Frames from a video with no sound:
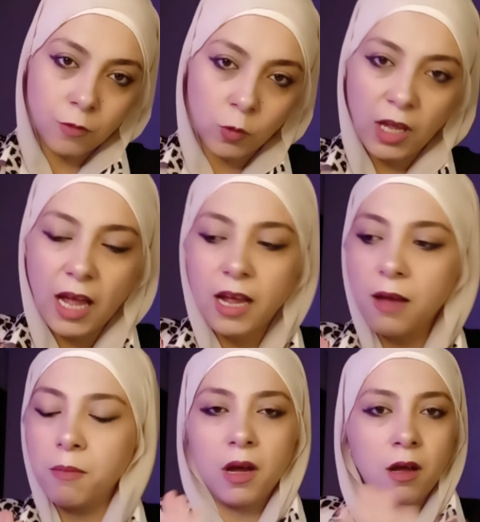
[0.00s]
ودي
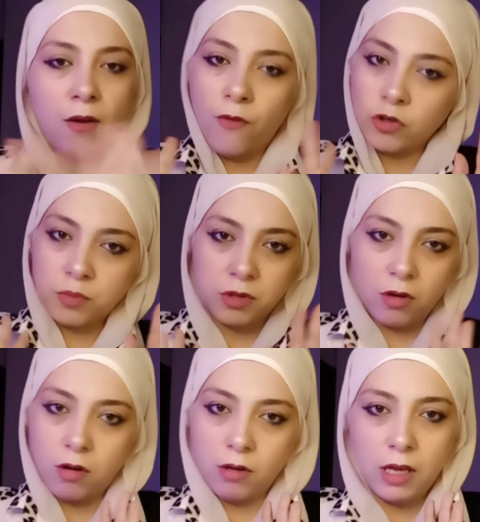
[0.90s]
حاجة ما أعرفهاش
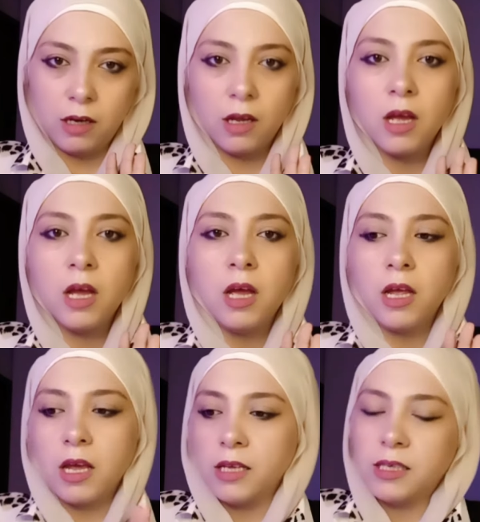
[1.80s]
بصراحة يعني
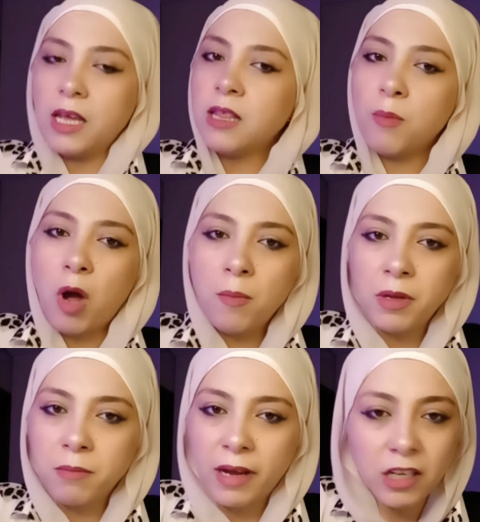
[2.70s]
يعني سيدنا
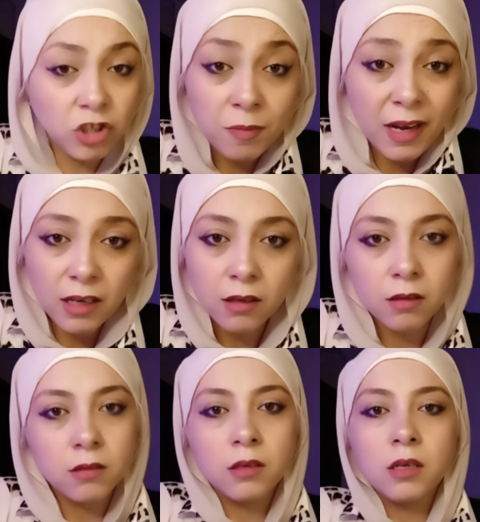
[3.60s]
محمد ما كانش ملك
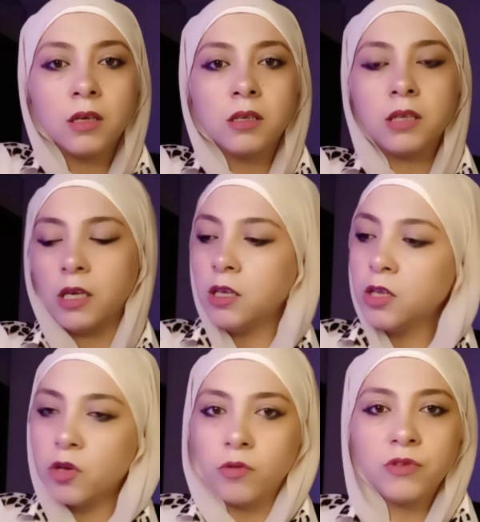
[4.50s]

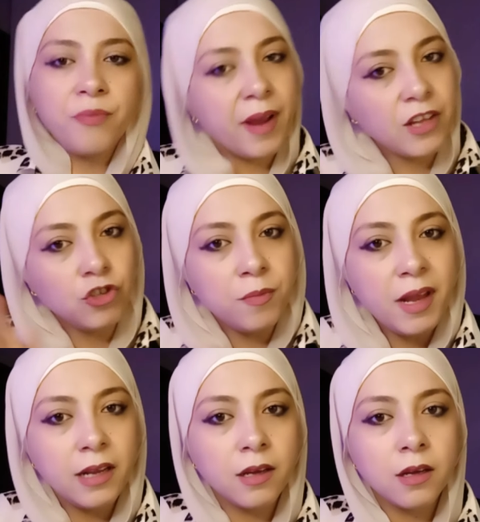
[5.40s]
سيدنا يوسف ما كانش
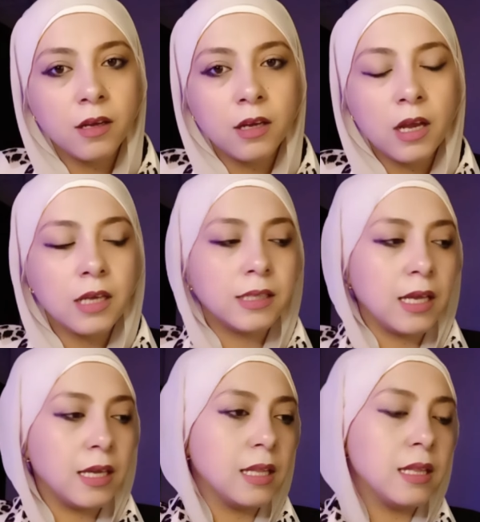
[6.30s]
ملك
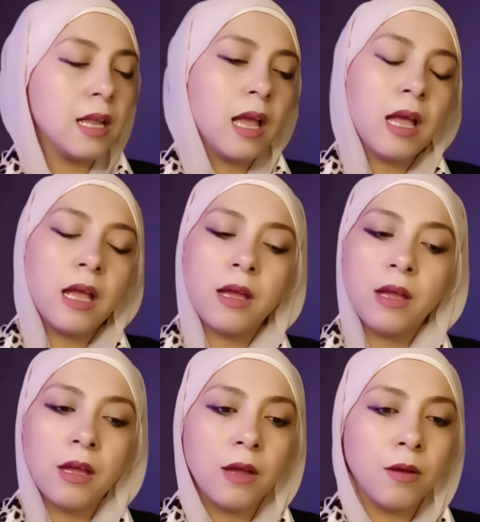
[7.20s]
سيدنا
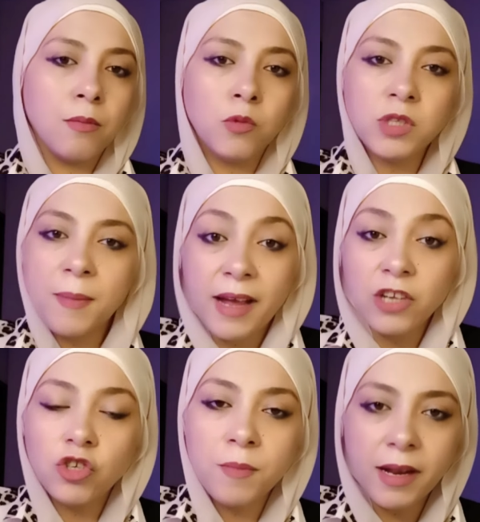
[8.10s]
آه، موسى ما
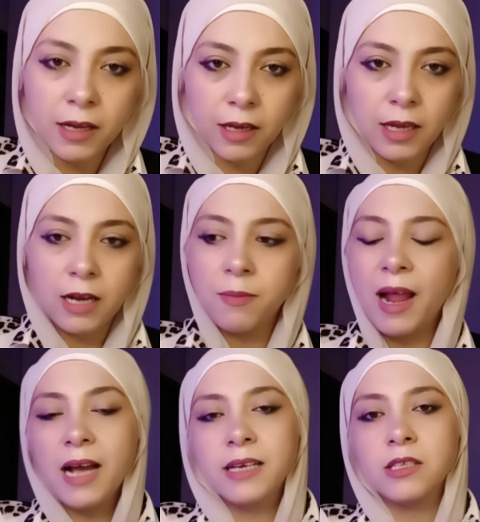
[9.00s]
كانش ملك يعني
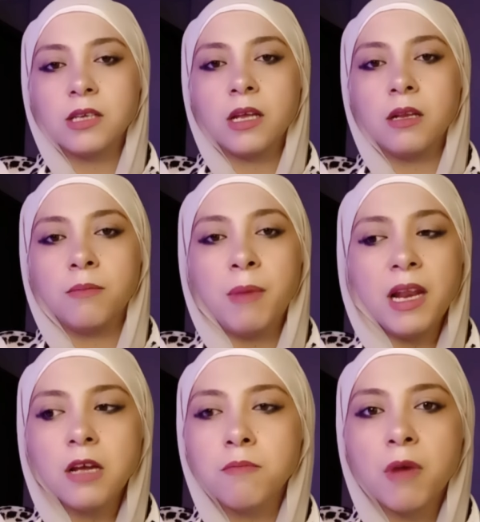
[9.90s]
بالعكس
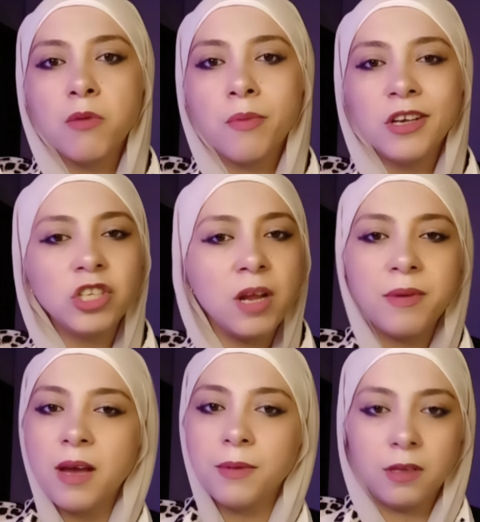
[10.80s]
الملك ما يبقاش
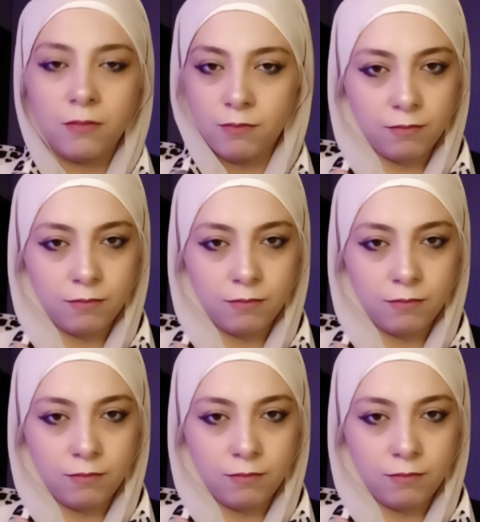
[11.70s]
نبي أبدا